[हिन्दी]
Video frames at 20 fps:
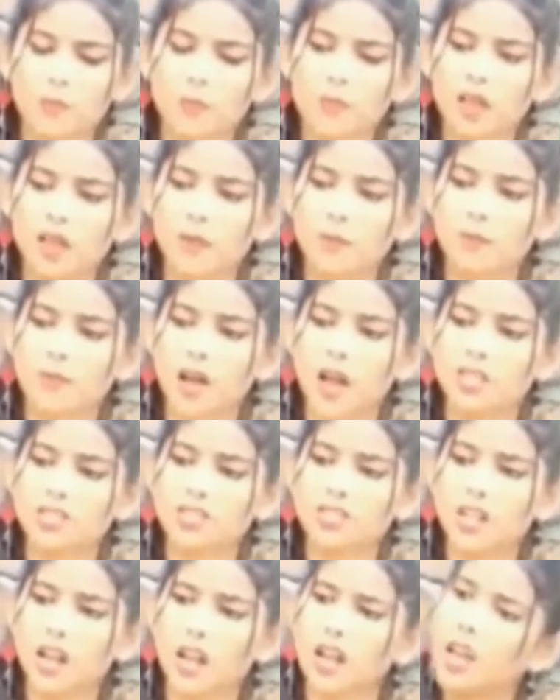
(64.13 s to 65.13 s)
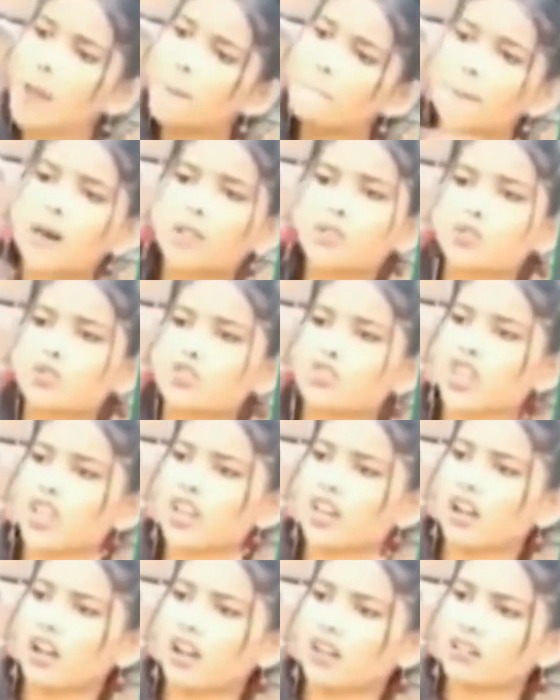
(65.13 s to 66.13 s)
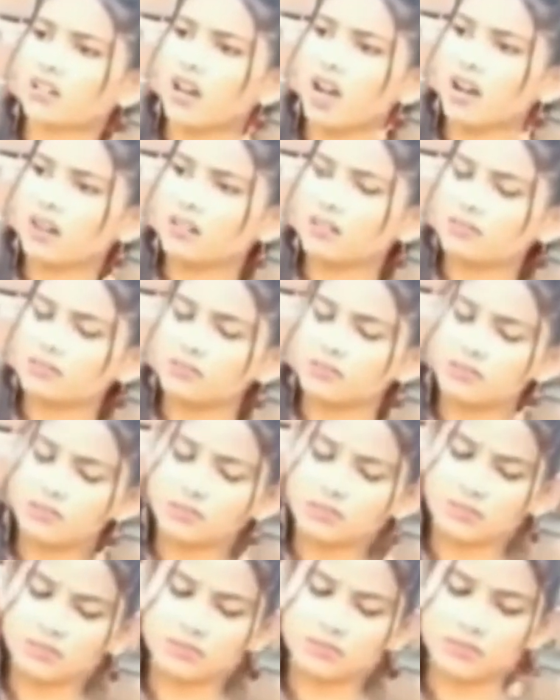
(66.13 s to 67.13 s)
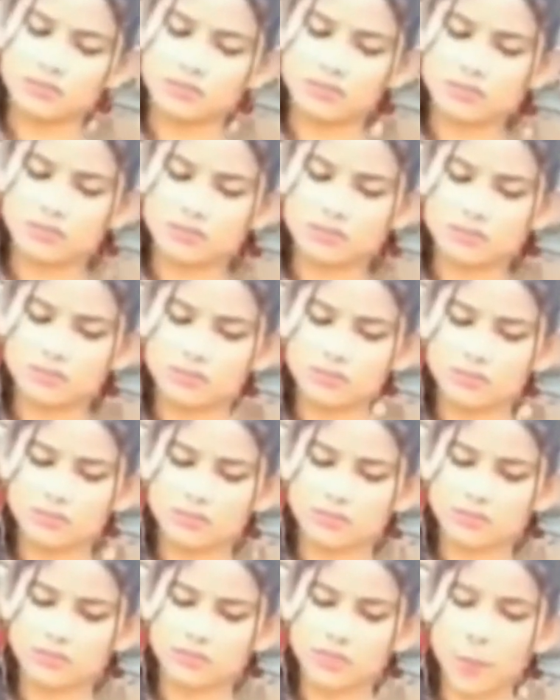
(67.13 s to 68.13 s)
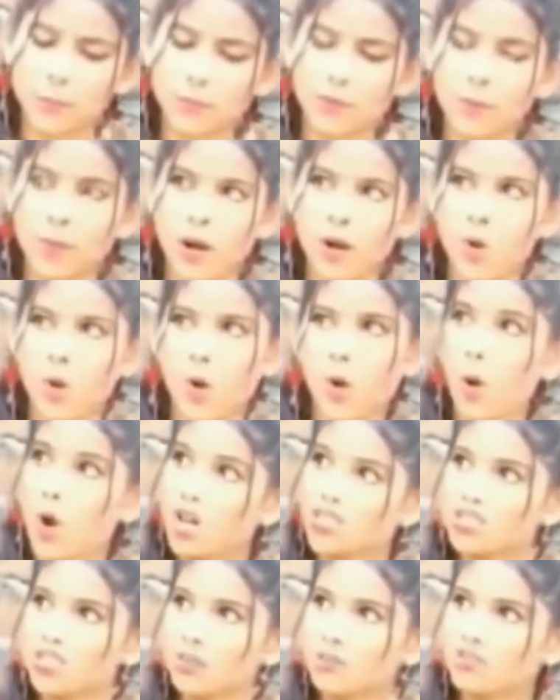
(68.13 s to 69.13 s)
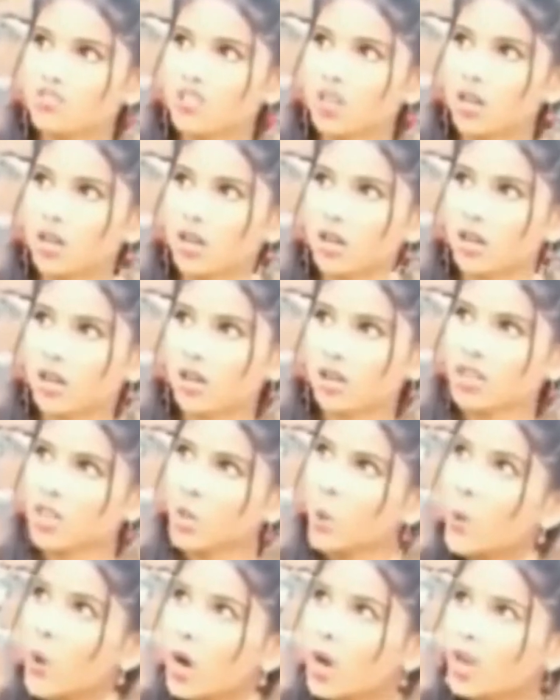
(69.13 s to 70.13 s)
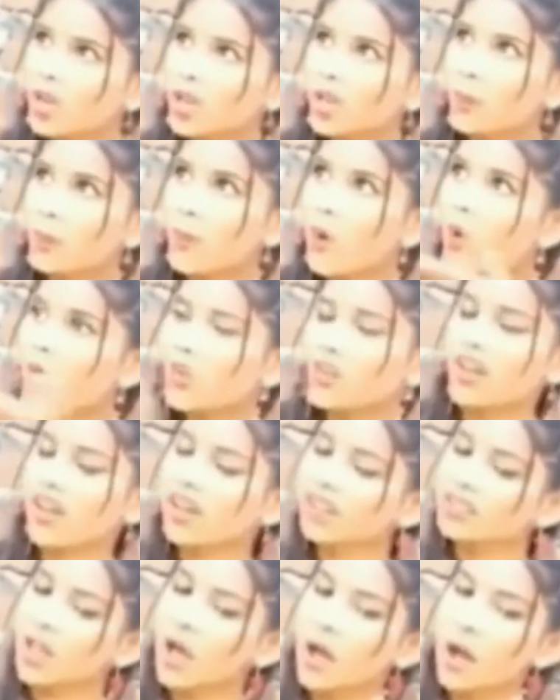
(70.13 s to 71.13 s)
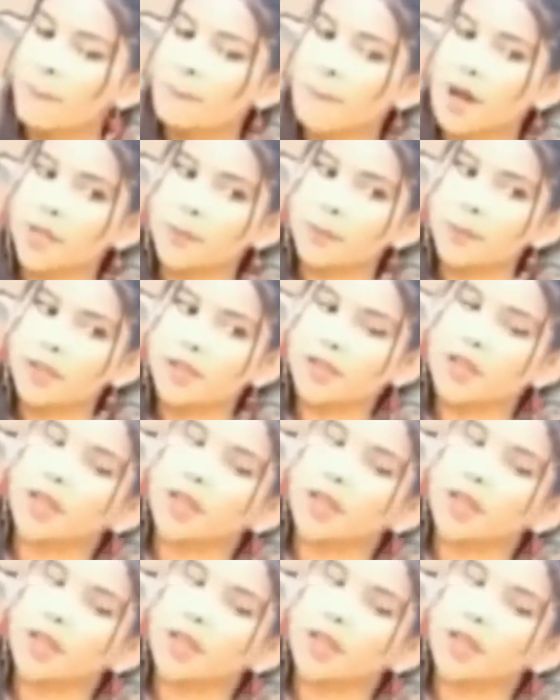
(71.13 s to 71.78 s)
लेकिन मेरा घर से निकलना बंद हो जाएगा ना ऐसा क्यों अब मेरी माँ को कौन समझाए कि हर गली में उसका एक दामाद